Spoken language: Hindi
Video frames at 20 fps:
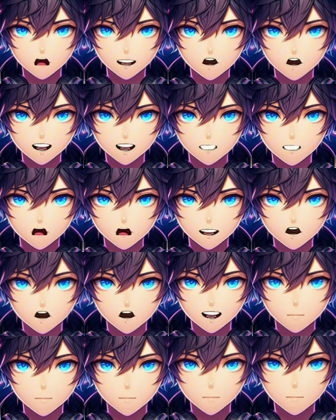उसकी
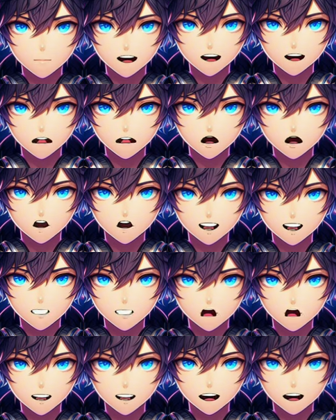शायद ही बात करने वाली
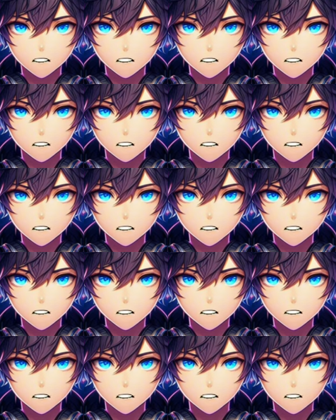पड़ोसी